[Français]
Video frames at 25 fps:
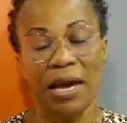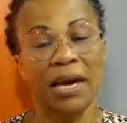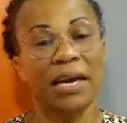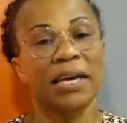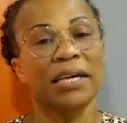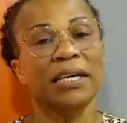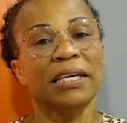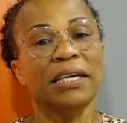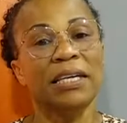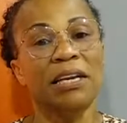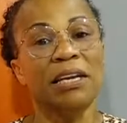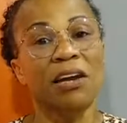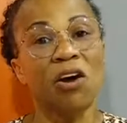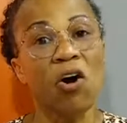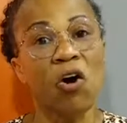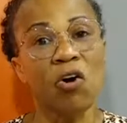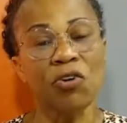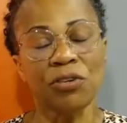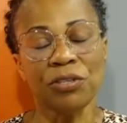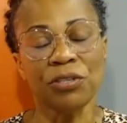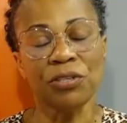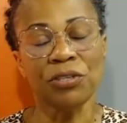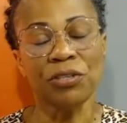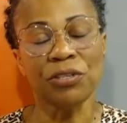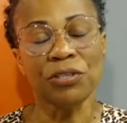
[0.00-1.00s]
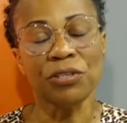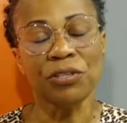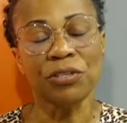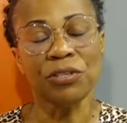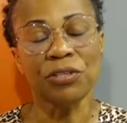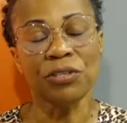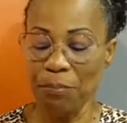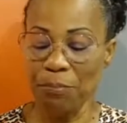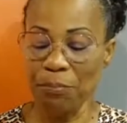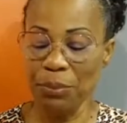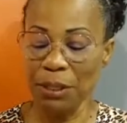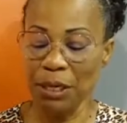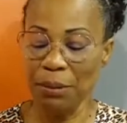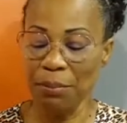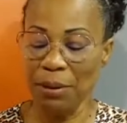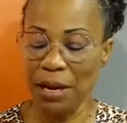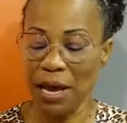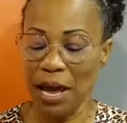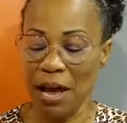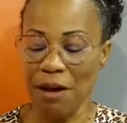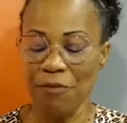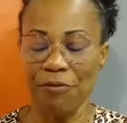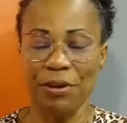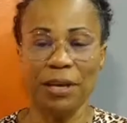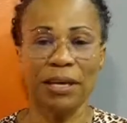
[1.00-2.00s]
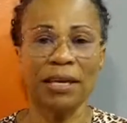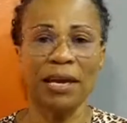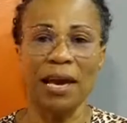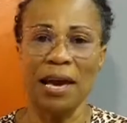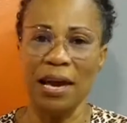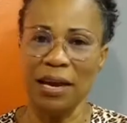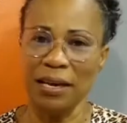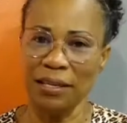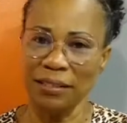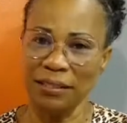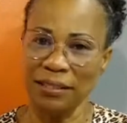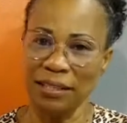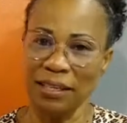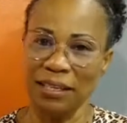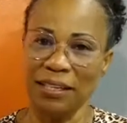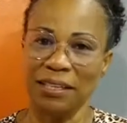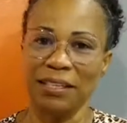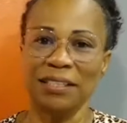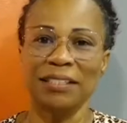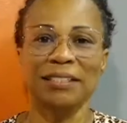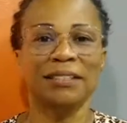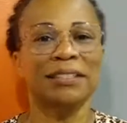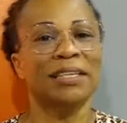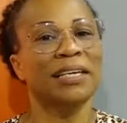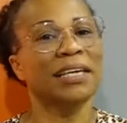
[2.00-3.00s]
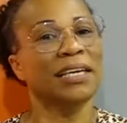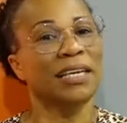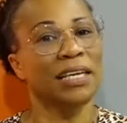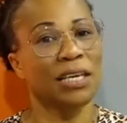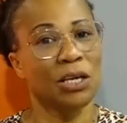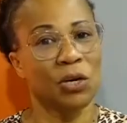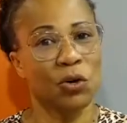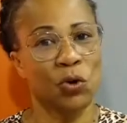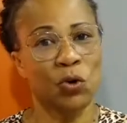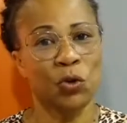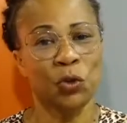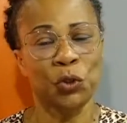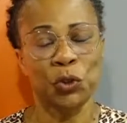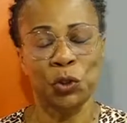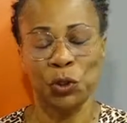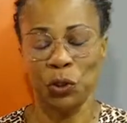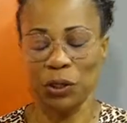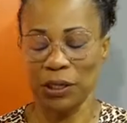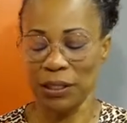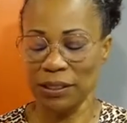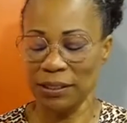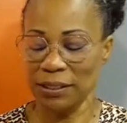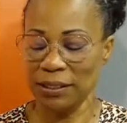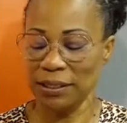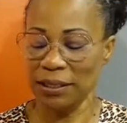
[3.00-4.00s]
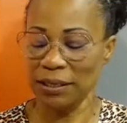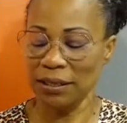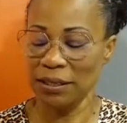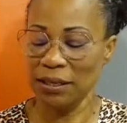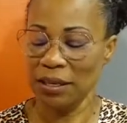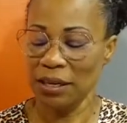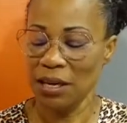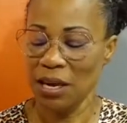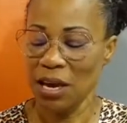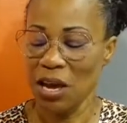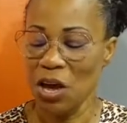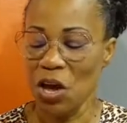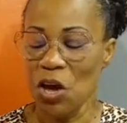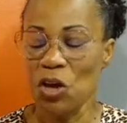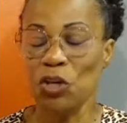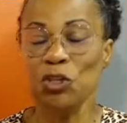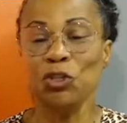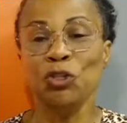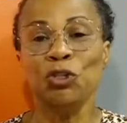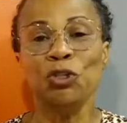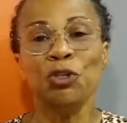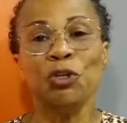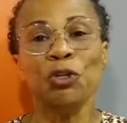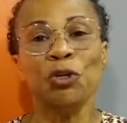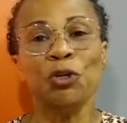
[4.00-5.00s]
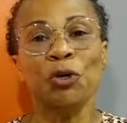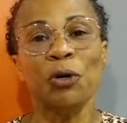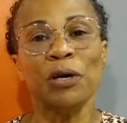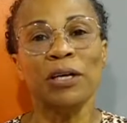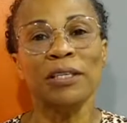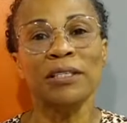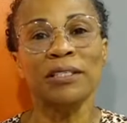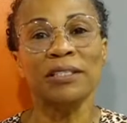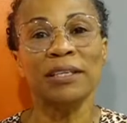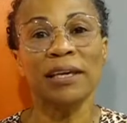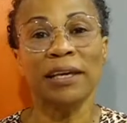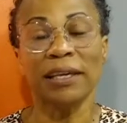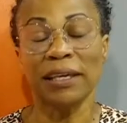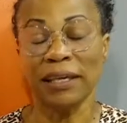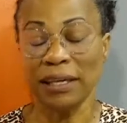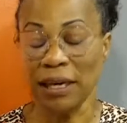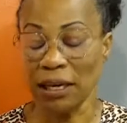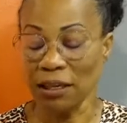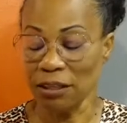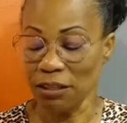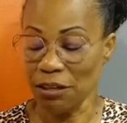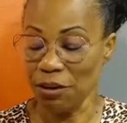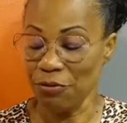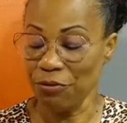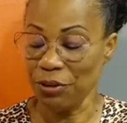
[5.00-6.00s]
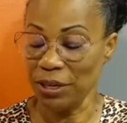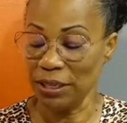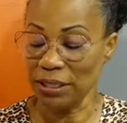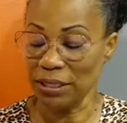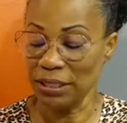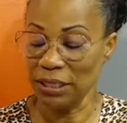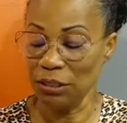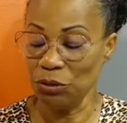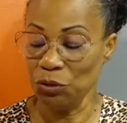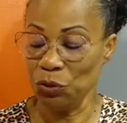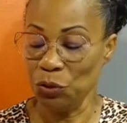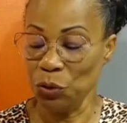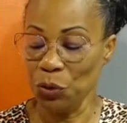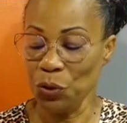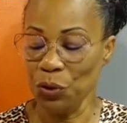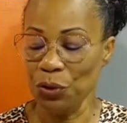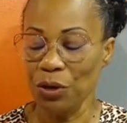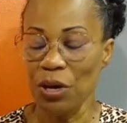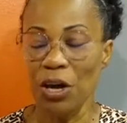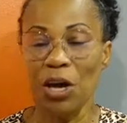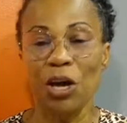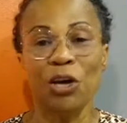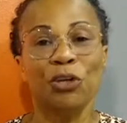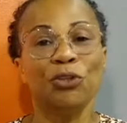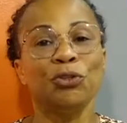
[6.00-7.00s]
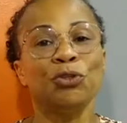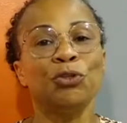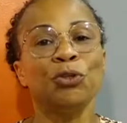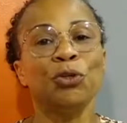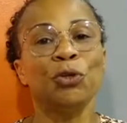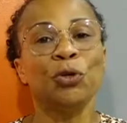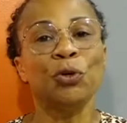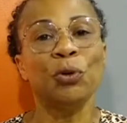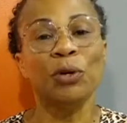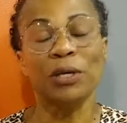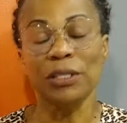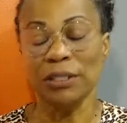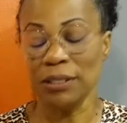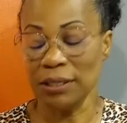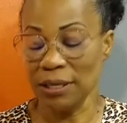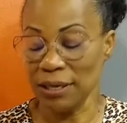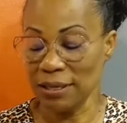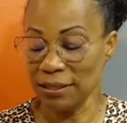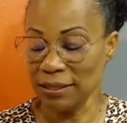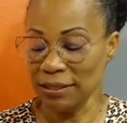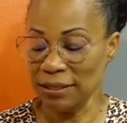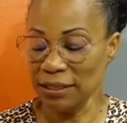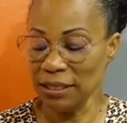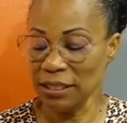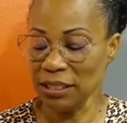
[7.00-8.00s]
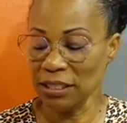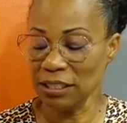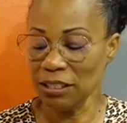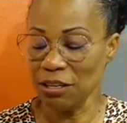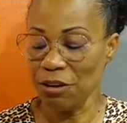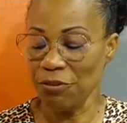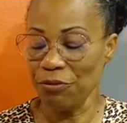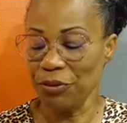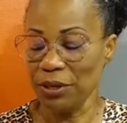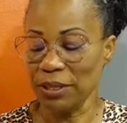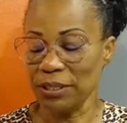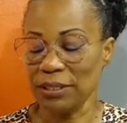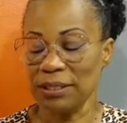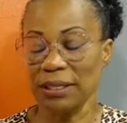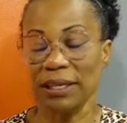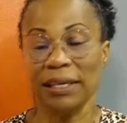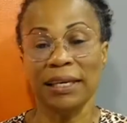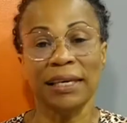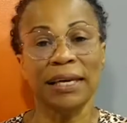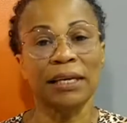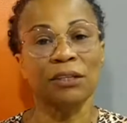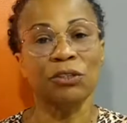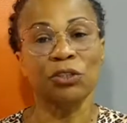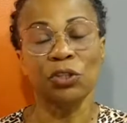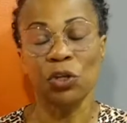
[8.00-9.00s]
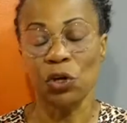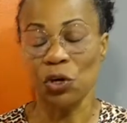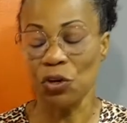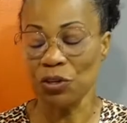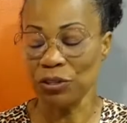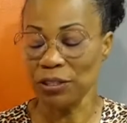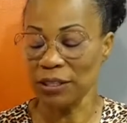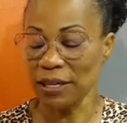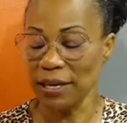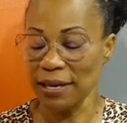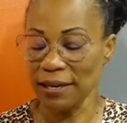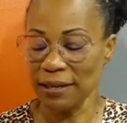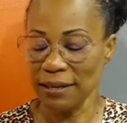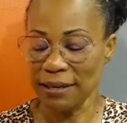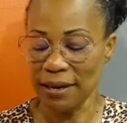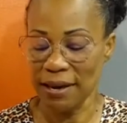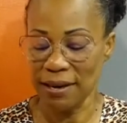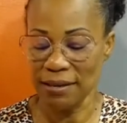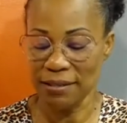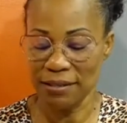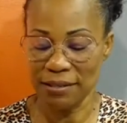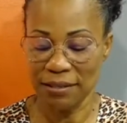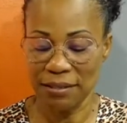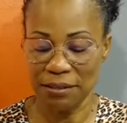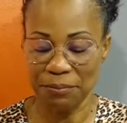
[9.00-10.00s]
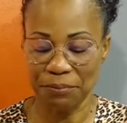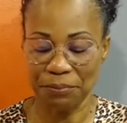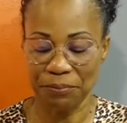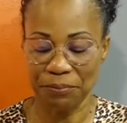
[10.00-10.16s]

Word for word: Il enseignait la Bible avec intégrité et autorité. 2 Corinthiens 4, verset 2, 2 Corinthiens 10, versets 14 et 15